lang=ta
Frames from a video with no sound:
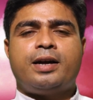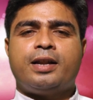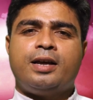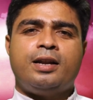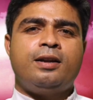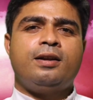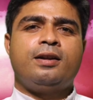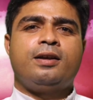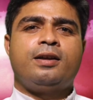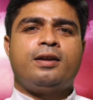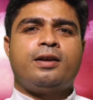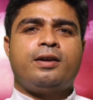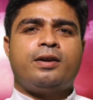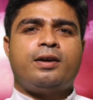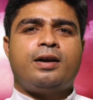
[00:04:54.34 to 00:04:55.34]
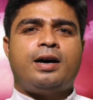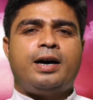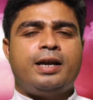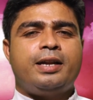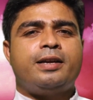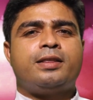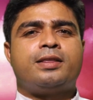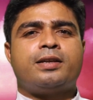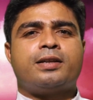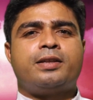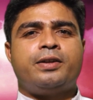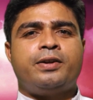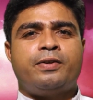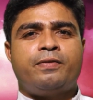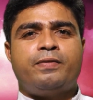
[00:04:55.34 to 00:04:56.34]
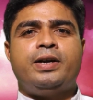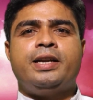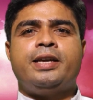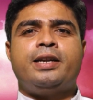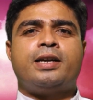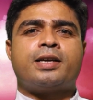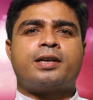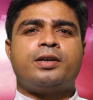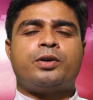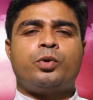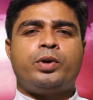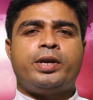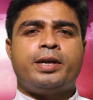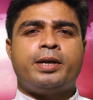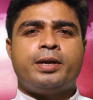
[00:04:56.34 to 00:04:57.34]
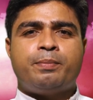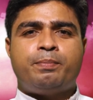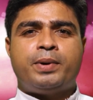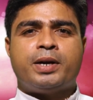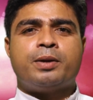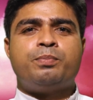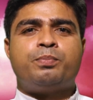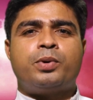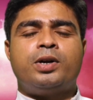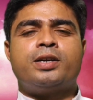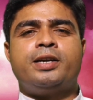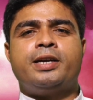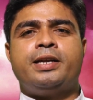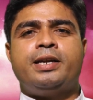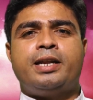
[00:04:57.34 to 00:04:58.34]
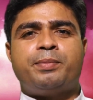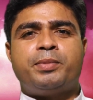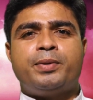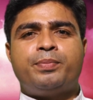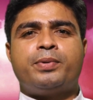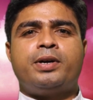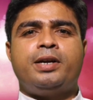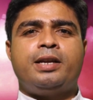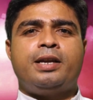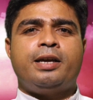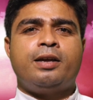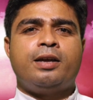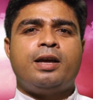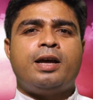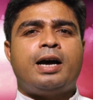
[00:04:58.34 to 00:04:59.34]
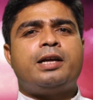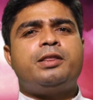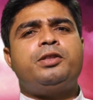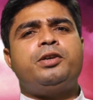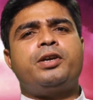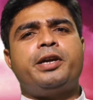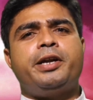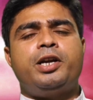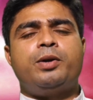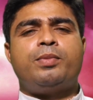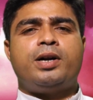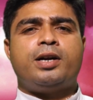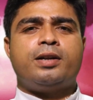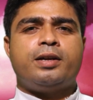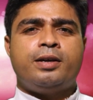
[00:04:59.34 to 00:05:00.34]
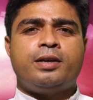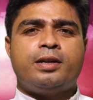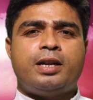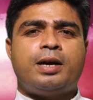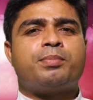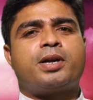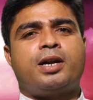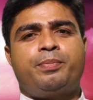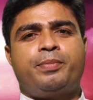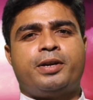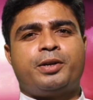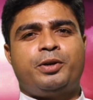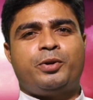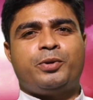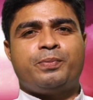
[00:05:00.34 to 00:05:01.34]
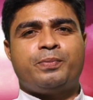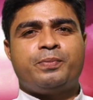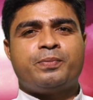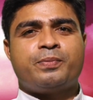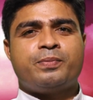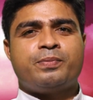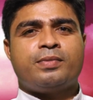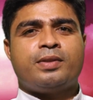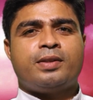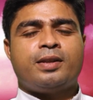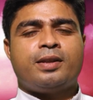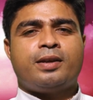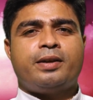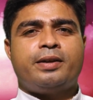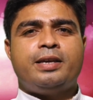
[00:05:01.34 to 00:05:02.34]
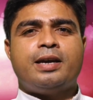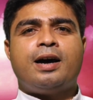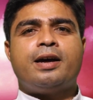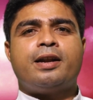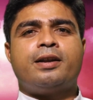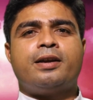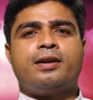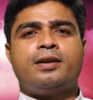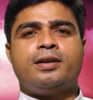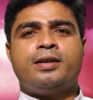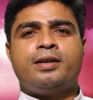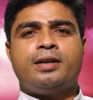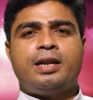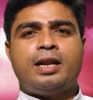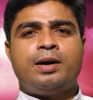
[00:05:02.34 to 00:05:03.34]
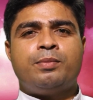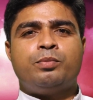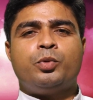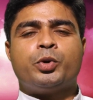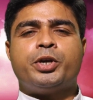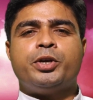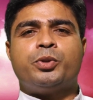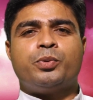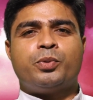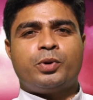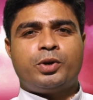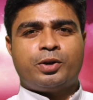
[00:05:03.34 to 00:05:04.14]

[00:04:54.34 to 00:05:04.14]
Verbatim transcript: ஆனால் ஆலயத்திற்கு வெளியே நடக்கக்கூடிய பணம் புழங்குகின்ற அமைப்புகளிலே அதிக ஈடுபாடு நாம் காண்பிக்கின்றோம் யாருக்கு நாம் முக்கியத்துவம்